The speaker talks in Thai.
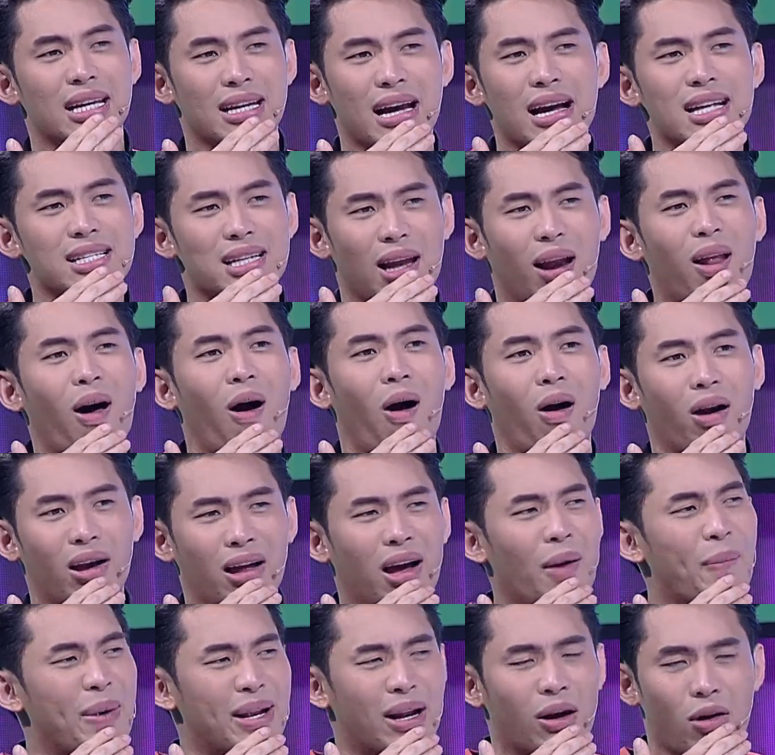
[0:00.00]
สี่น่าจะหลอก
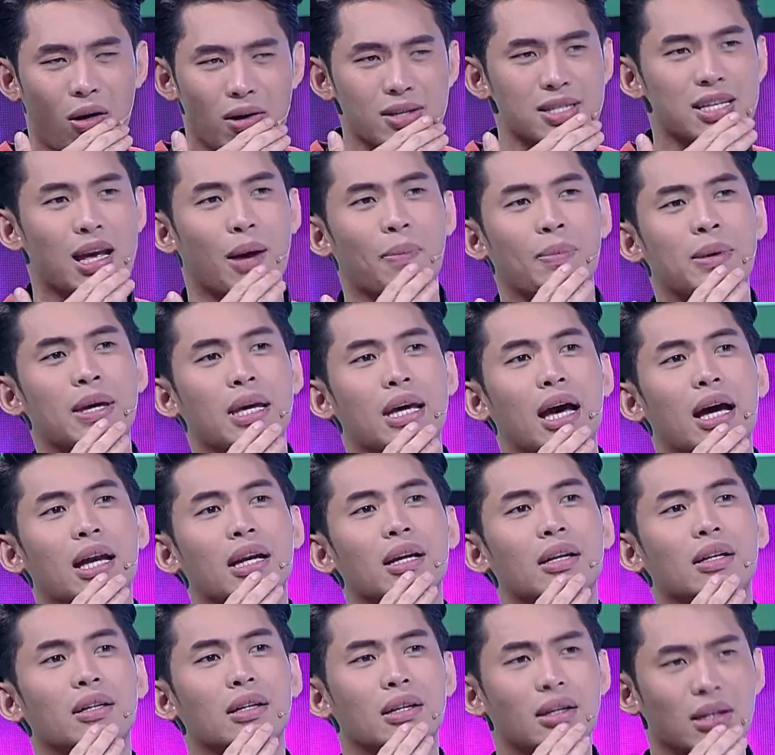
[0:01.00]
แล้วก็เป็นนักร้องเสียงเพี้ยน
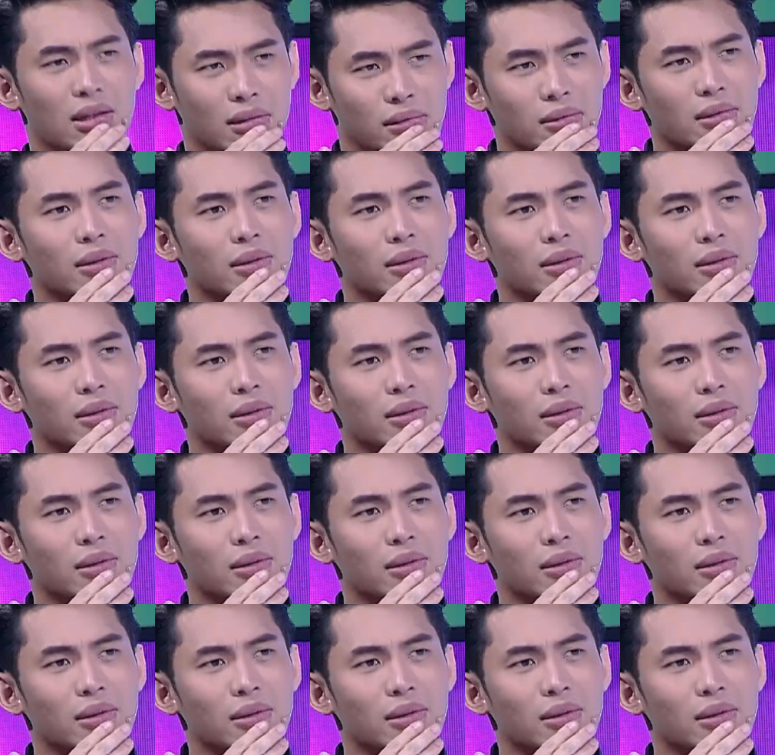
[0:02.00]
ครับ